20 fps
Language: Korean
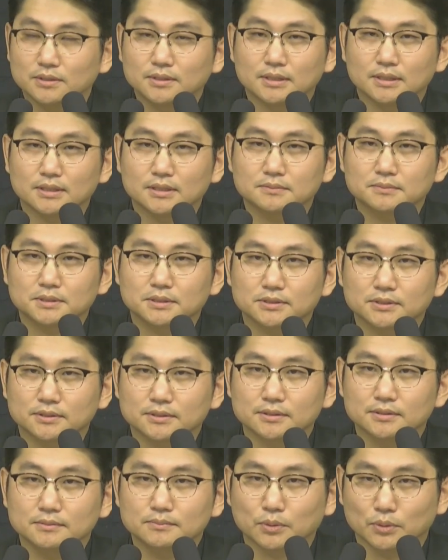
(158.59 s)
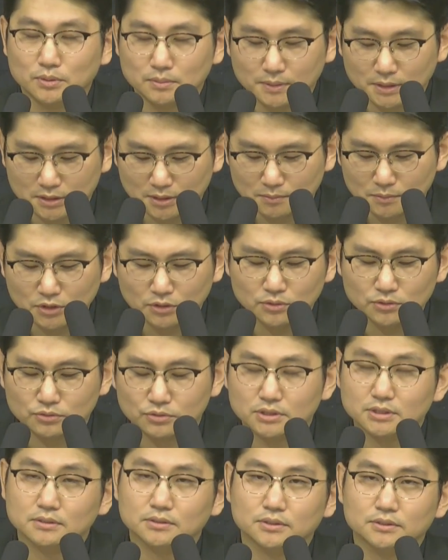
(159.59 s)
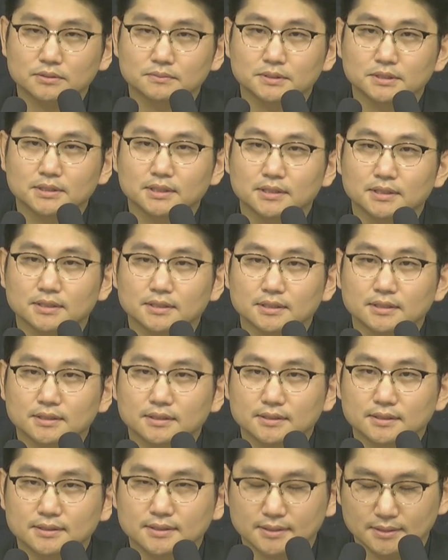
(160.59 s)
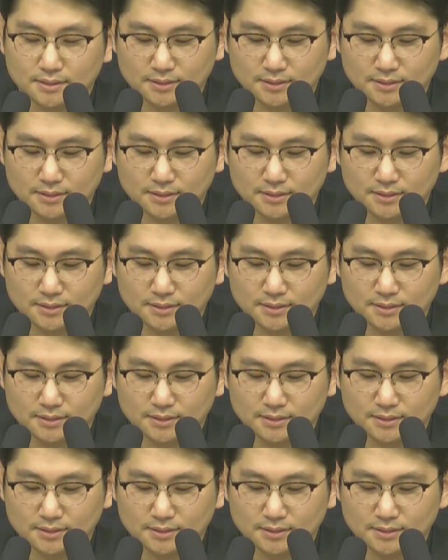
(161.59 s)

하나님께서는 복음의 심정을 주시는 것입니다. 예.